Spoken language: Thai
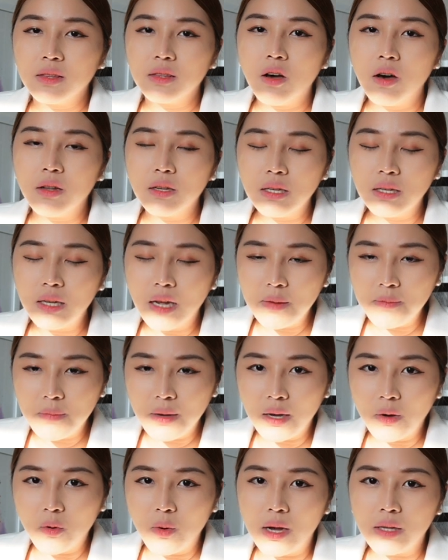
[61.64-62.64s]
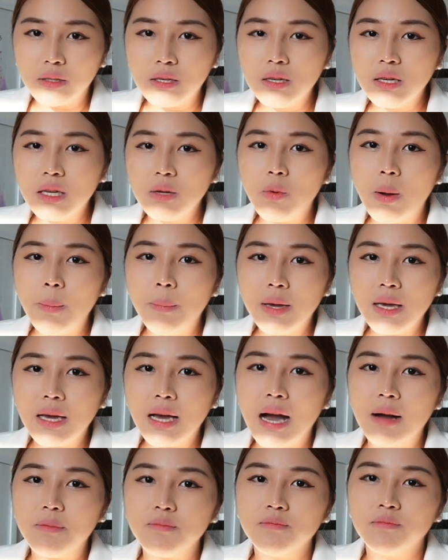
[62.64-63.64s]
ตอนที่ได้เมลอะที่คิดว่าไม่ก
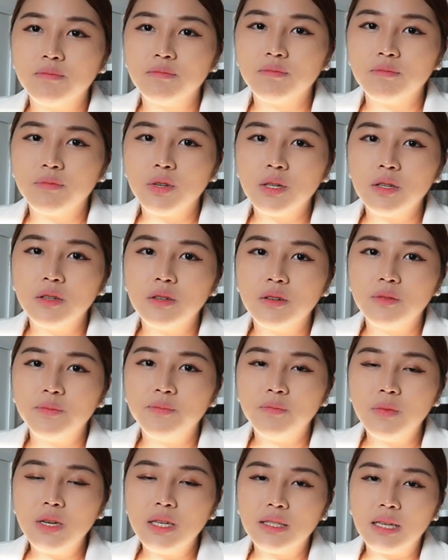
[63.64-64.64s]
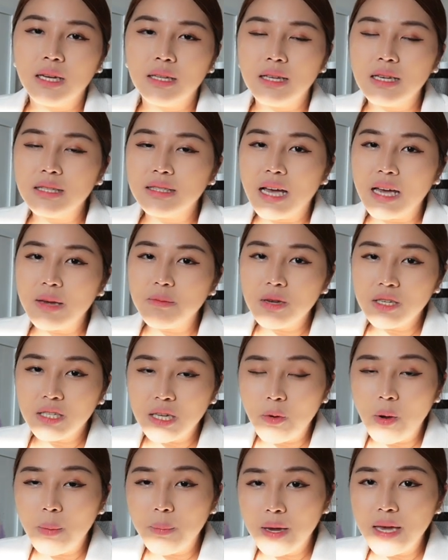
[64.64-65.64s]
ลับคือไม่ในใจไม่ใช่
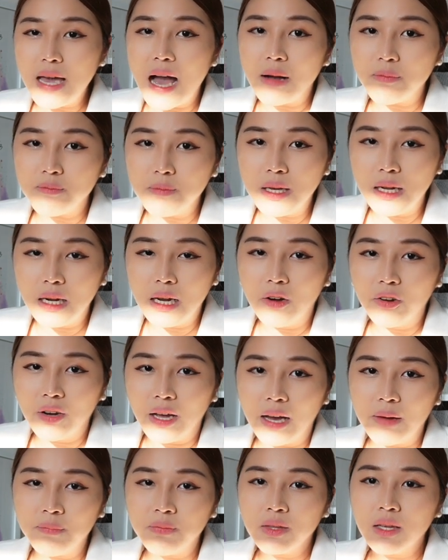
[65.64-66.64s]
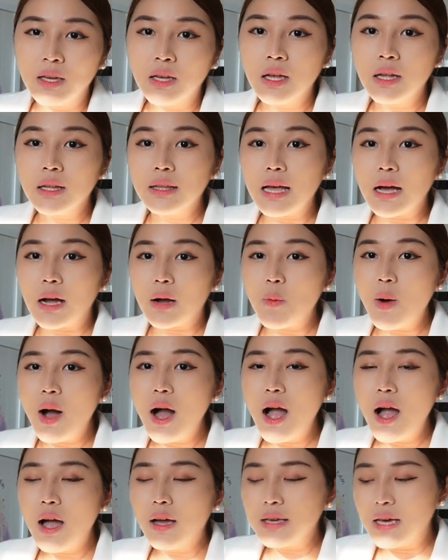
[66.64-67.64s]
ว่าไม่อยากบินแล้วนะแต่ว่า
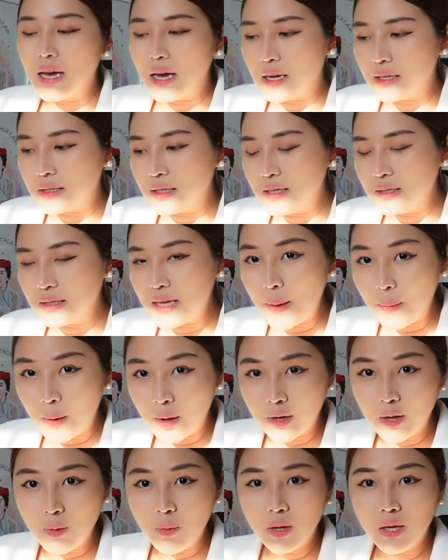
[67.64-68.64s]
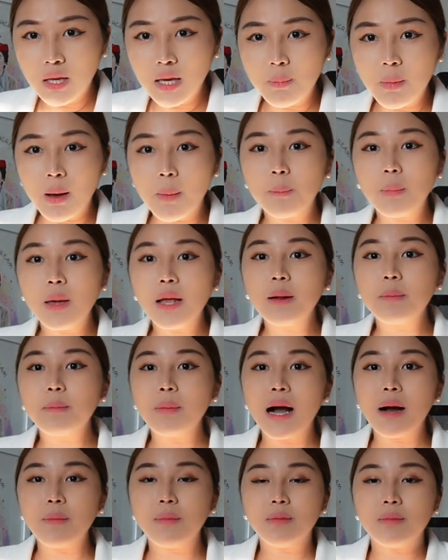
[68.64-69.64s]
อย่างที่ทราบกันดีว่าครีมอะบิน
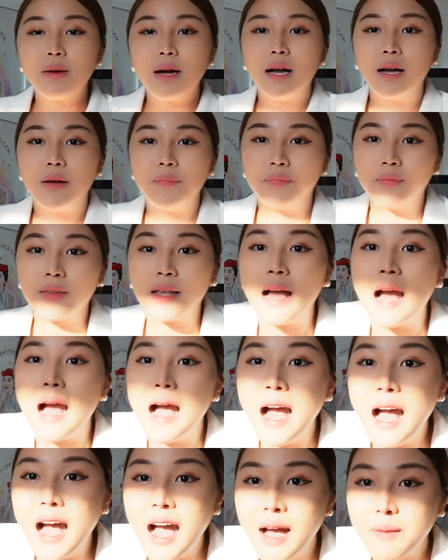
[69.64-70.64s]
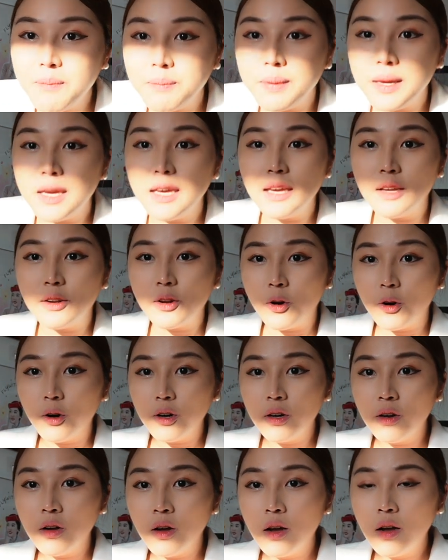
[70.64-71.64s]
มาประมาณห้าปีเนาะ
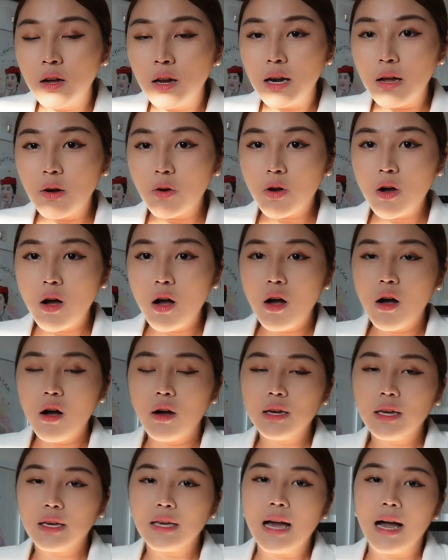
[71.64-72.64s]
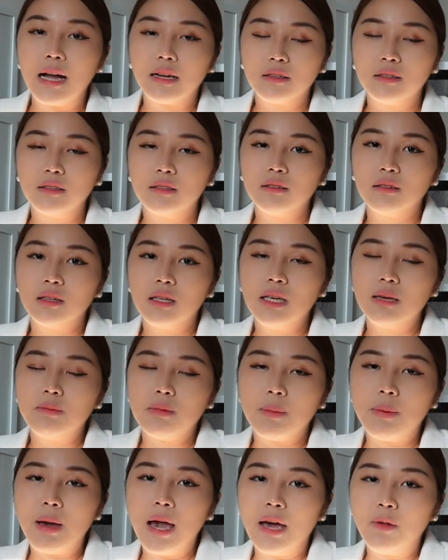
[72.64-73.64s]
แล้วก็อีกอย่างหนึ่งครีม
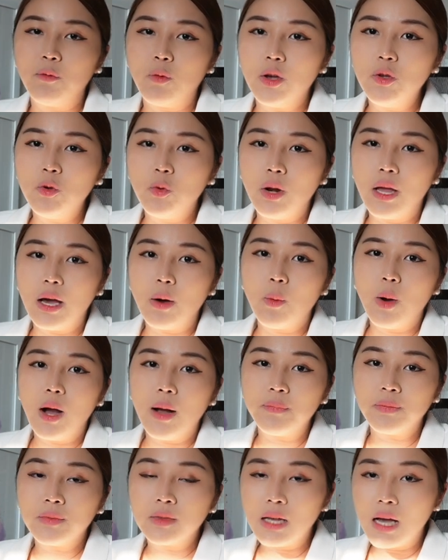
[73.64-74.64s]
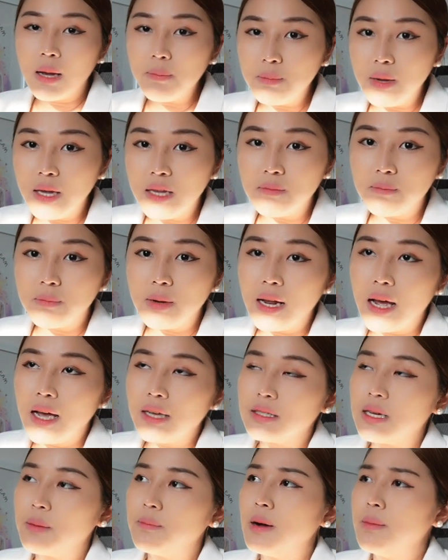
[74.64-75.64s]
อะแพลนไว้อยู่แล้วว่าถ้าบินไปได้
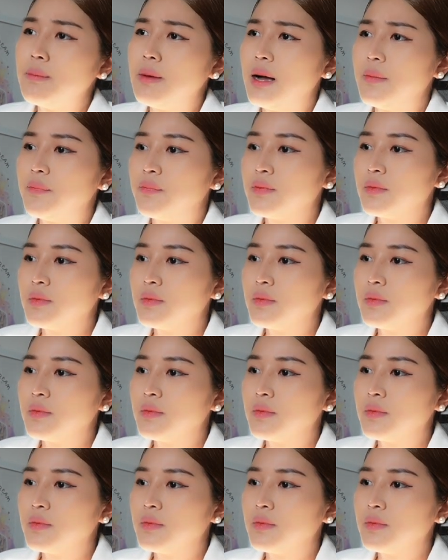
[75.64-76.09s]
สักประมาณ